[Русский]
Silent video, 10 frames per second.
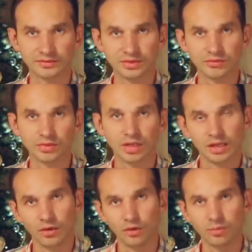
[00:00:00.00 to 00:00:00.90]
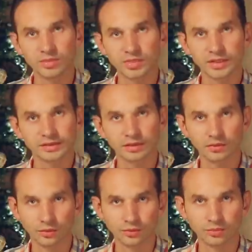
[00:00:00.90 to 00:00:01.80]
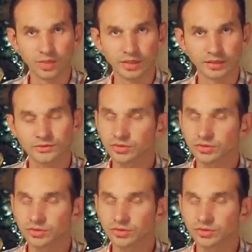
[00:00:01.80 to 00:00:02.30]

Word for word: видео об Эмиратах, о Дубае.